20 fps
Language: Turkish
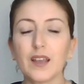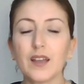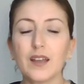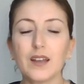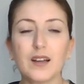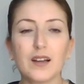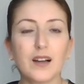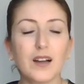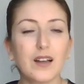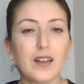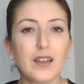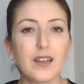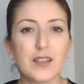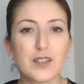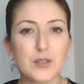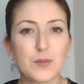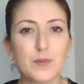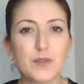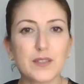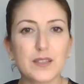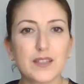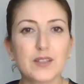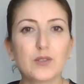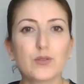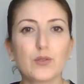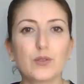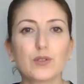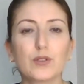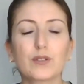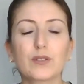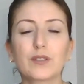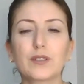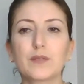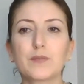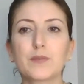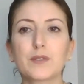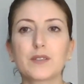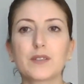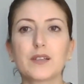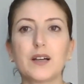yani eşimizle
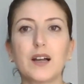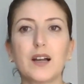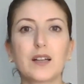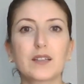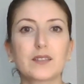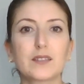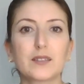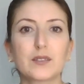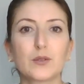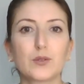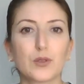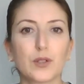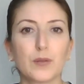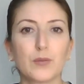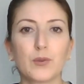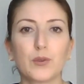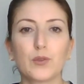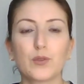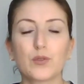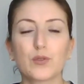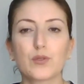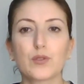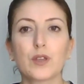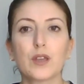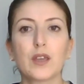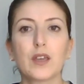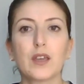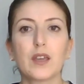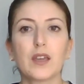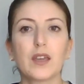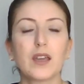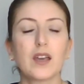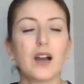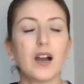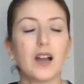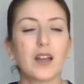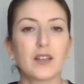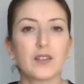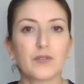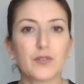diyaloglarımızı artık kuramıyoruz. E,
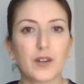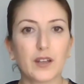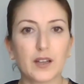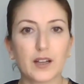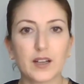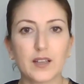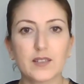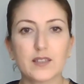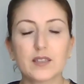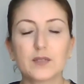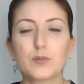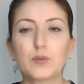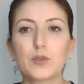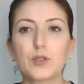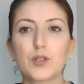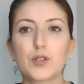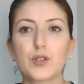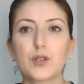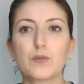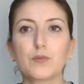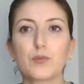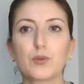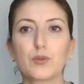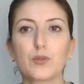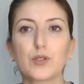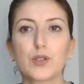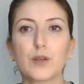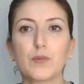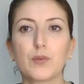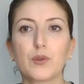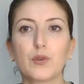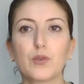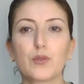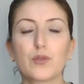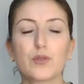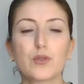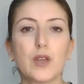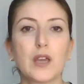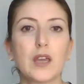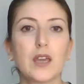aynı frekansta bulaşa,
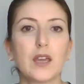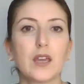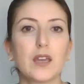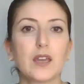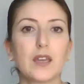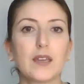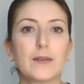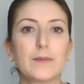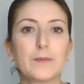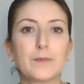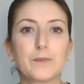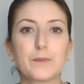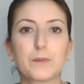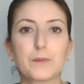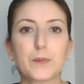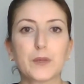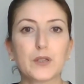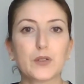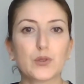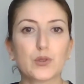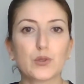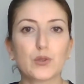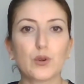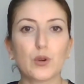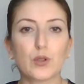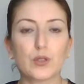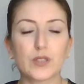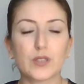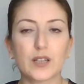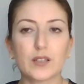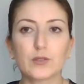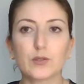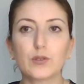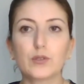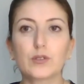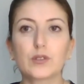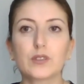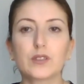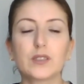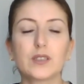buluşamıyoruz. E, bir türlü ortak
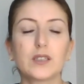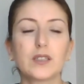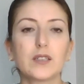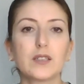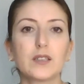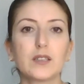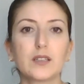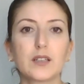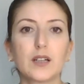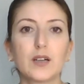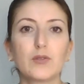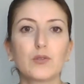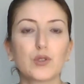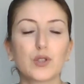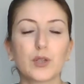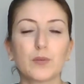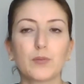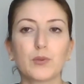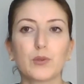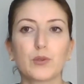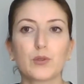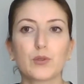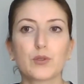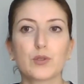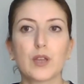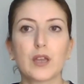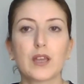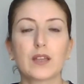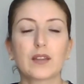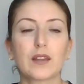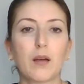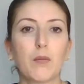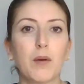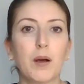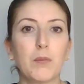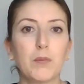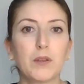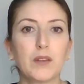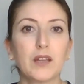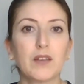noktada e, kavuşamıyoruz.
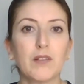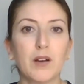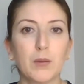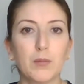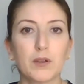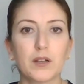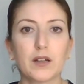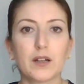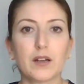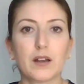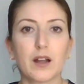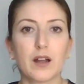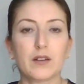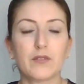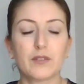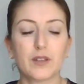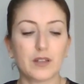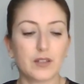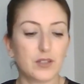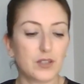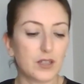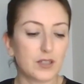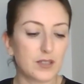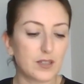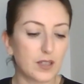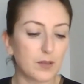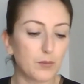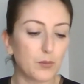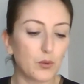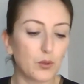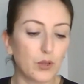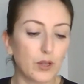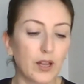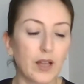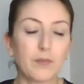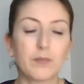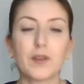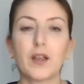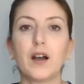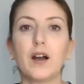Tamam mı devam mı karar vereceksek bu
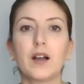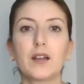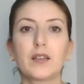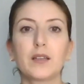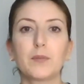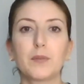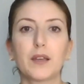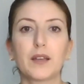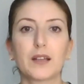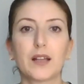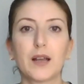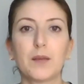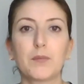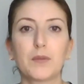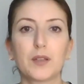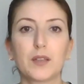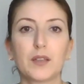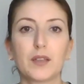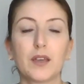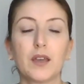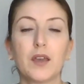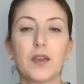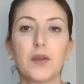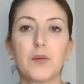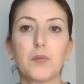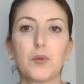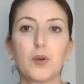dönemde ani beklenmedik.